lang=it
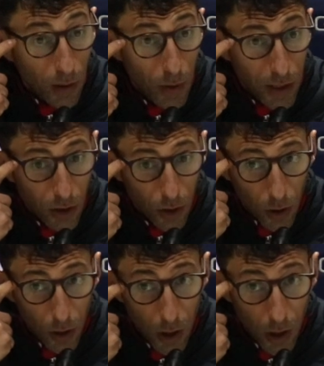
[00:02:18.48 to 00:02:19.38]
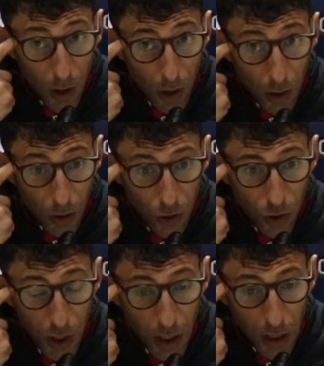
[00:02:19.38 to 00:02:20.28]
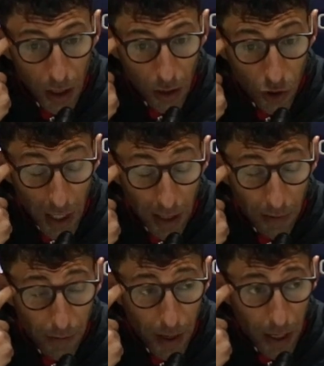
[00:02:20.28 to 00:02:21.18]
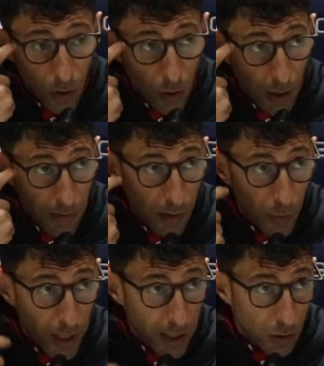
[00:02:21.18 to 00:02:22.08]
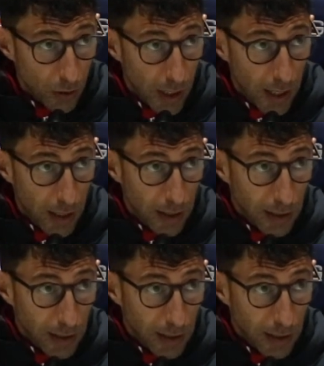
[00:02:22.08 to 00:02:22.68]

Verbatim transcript: a questo oggi c'era davvero, l'avevamo detto, da,